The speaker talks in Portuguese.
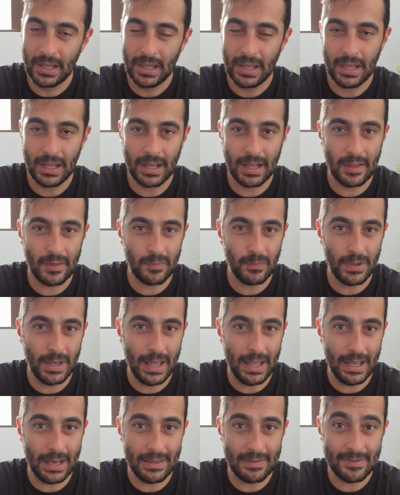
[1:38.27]
em que as
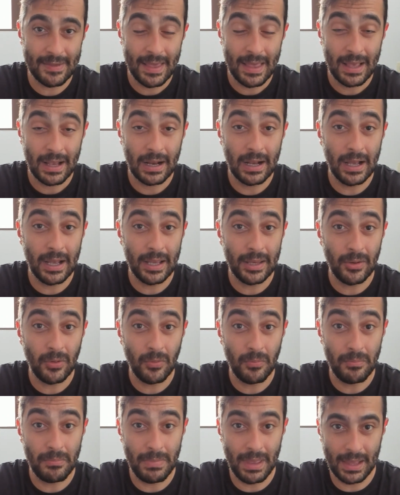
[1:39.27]
mulheres
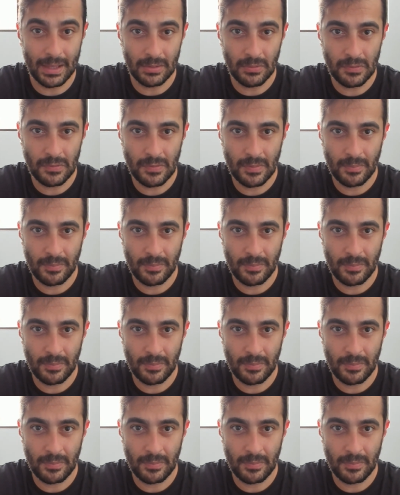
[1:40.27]
ganham menos